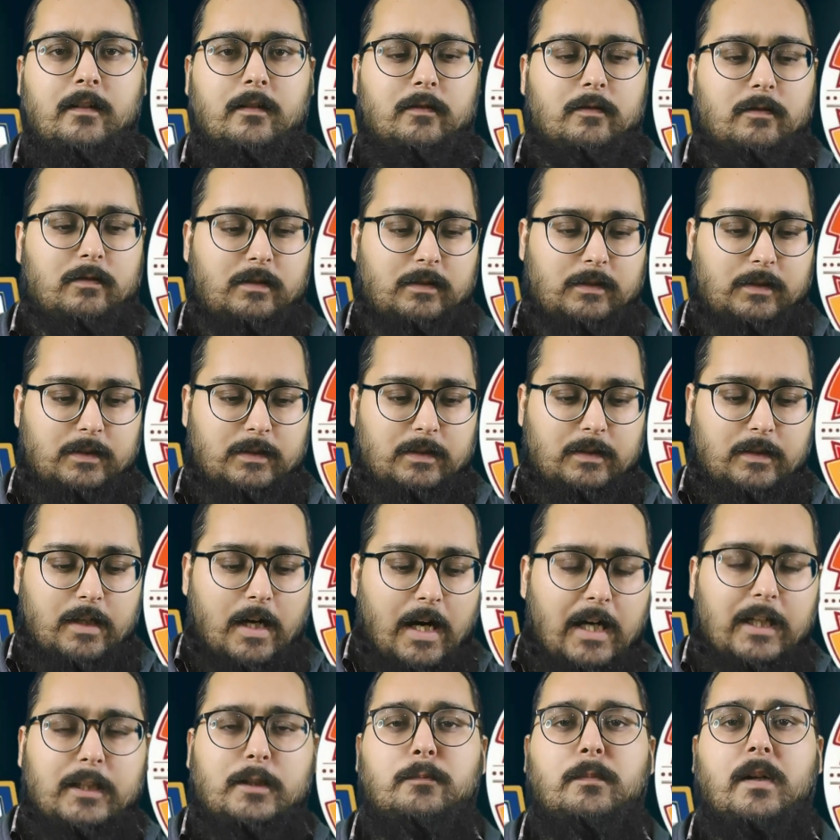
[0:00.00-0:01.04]
और
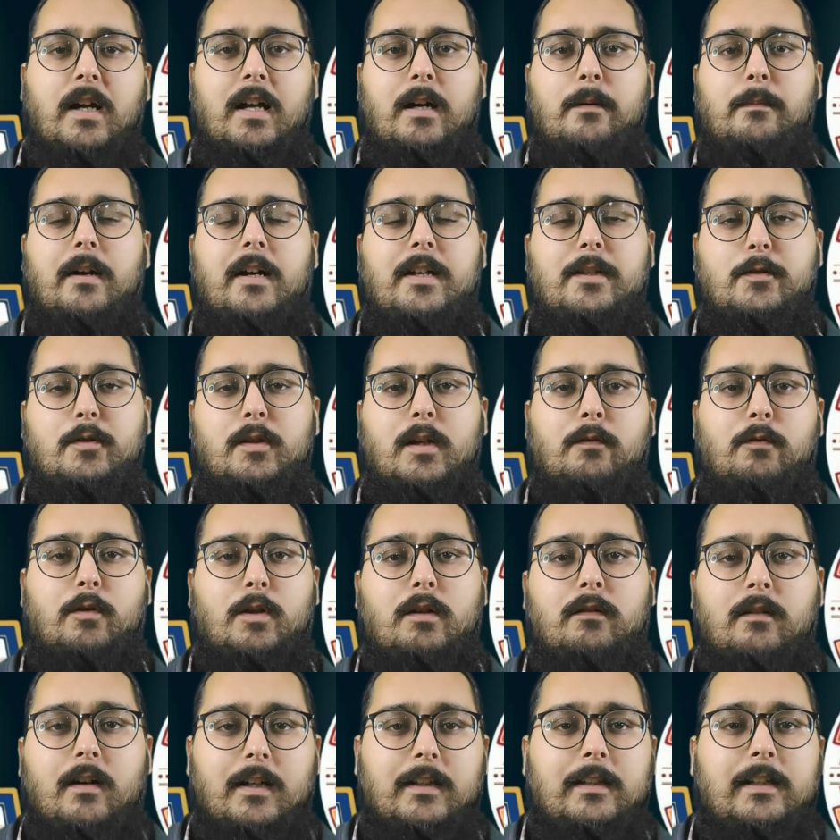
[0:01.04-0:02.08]
हाथ में आया मैच जो है वो
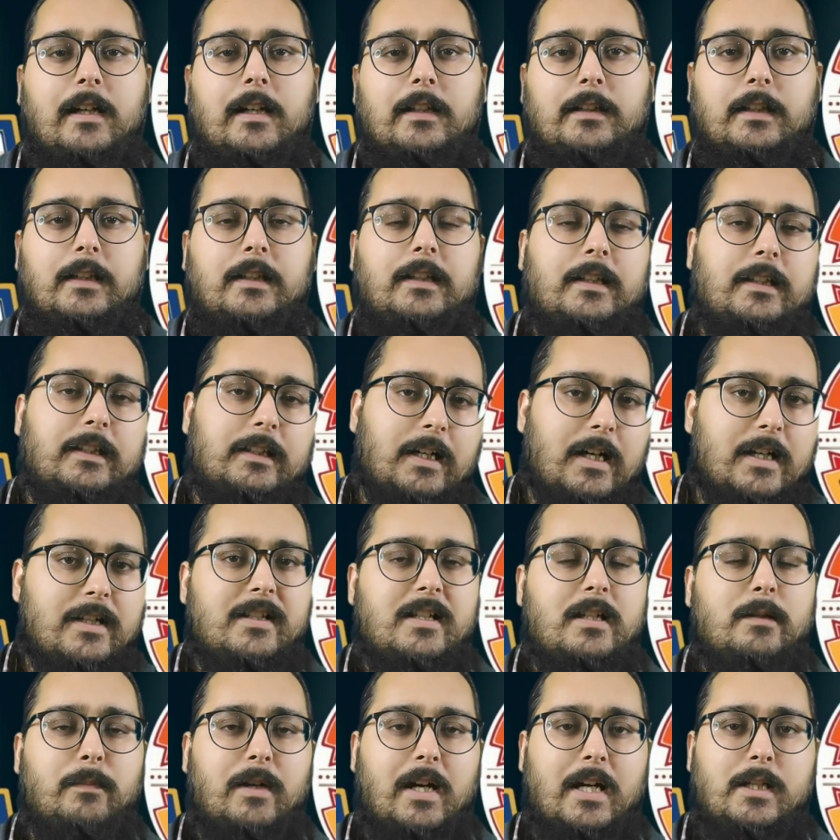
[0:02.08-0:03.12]
गवा दिया था लेकिन आज
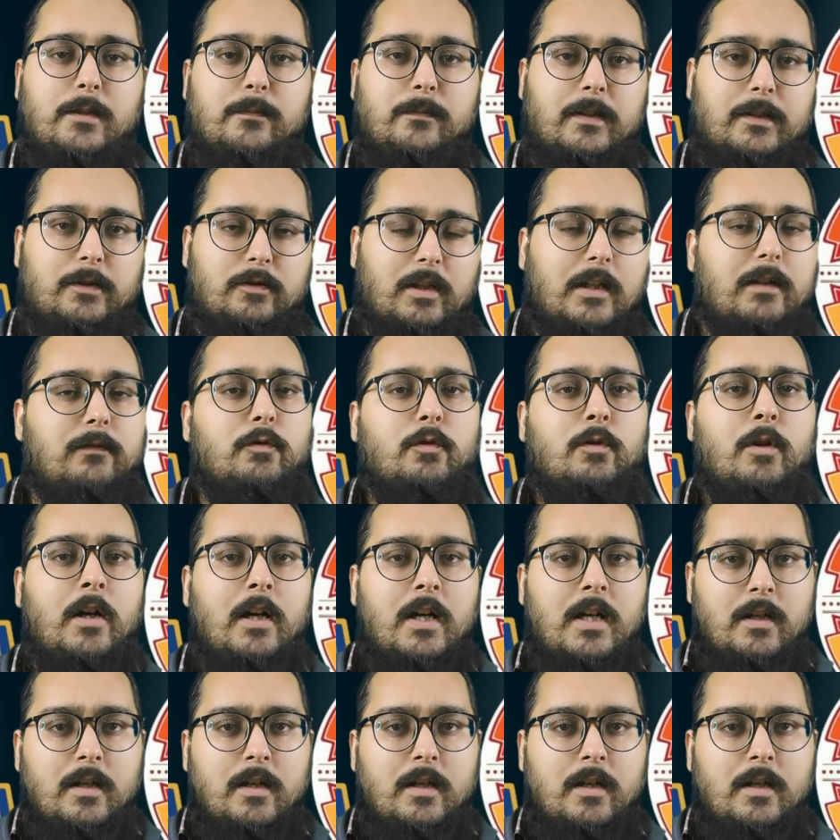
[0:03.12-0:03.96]
के मैच में जो है वो